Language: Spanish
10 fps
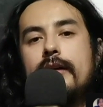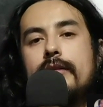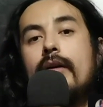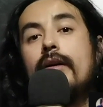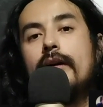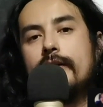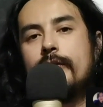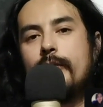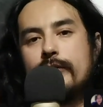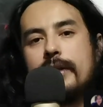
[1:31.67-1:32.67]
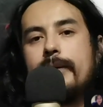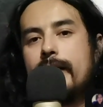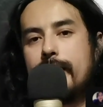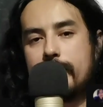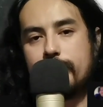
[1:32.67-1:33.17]
¿no? No puedo saber
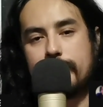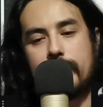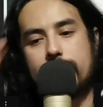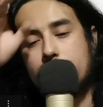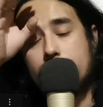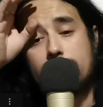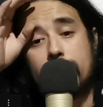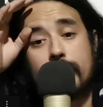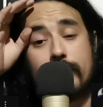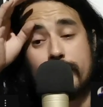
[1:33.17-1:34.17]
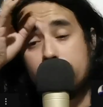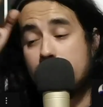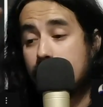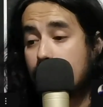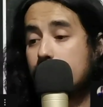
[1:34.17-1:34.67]
la respuesta que están teniendo y si
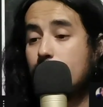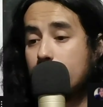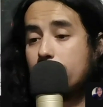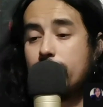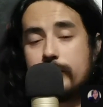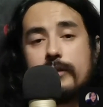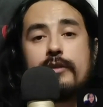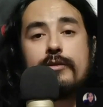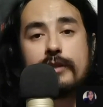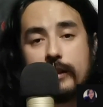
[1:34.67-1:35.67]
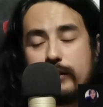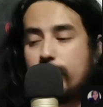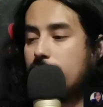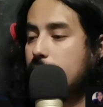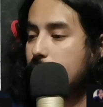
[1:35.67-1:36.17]
tres o cuatro personas lo están
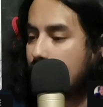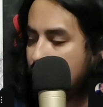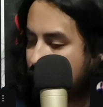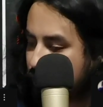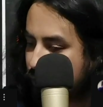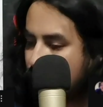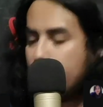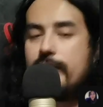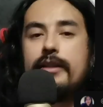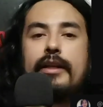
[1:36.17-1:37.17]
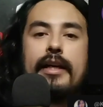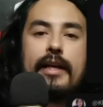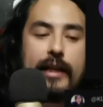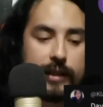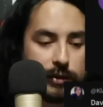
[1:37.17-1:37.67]
disfrutando, para mí eso es suficiente.
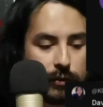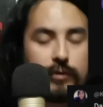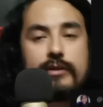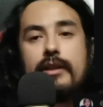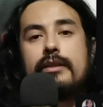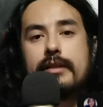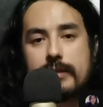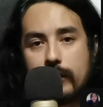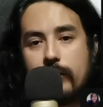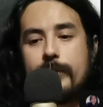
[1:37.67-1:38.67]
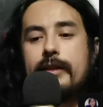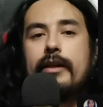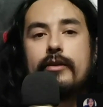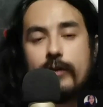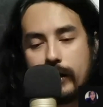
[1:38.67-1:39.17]
Y si son ustedes que están
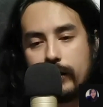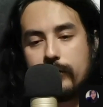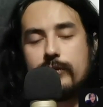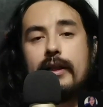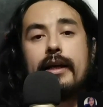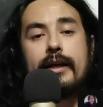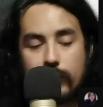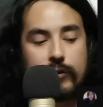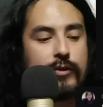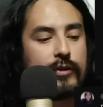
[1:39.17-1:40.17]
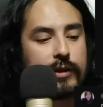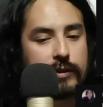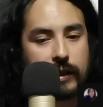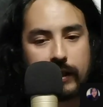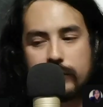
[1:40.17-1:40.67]
comentando, dejando su like, yo se
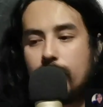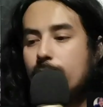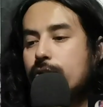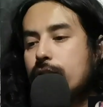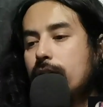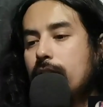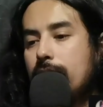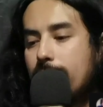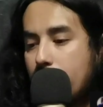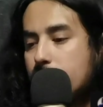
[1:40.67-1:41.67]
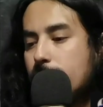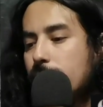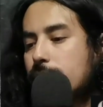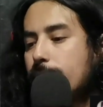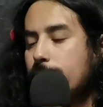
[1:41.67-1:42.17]
los agradezco mucho. Gracias por
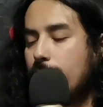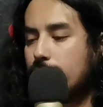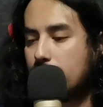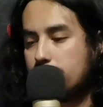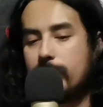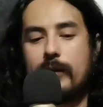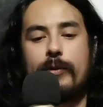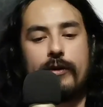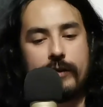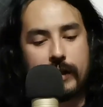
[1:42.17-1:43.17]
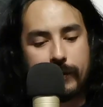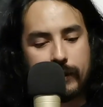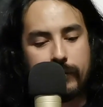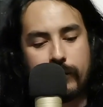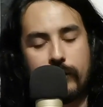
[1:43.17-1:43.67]
los comentarios, gracias por el apoyo. Ya
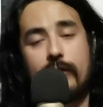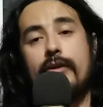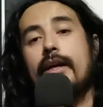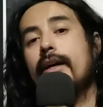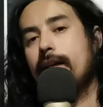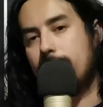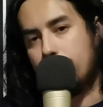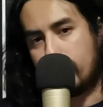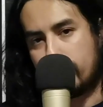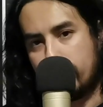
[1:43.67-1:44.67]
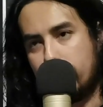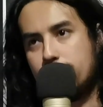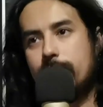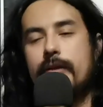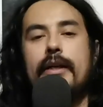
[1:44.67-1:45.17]
viene video de Goya y de
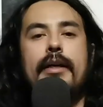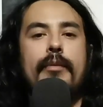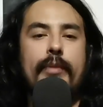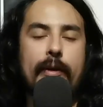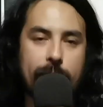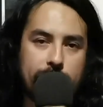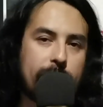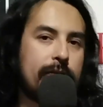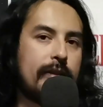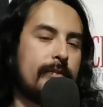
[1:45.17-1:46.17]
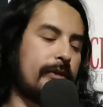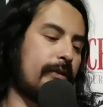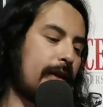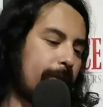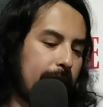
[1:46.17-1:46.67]
impresionismo. Primero impresionismo
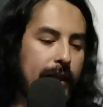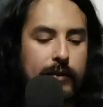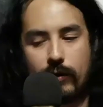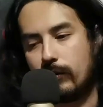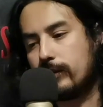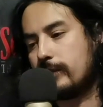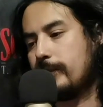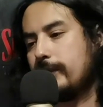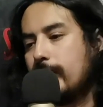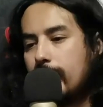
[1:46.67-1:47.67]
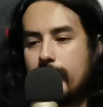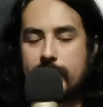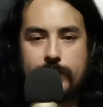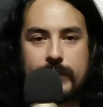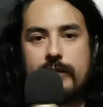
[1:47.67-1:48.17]
seguramente y luego un especial
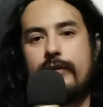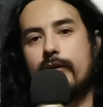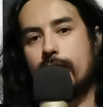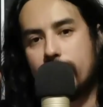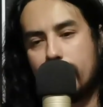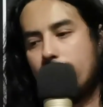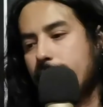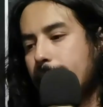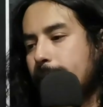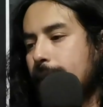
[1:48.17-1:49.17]
específico de Goya.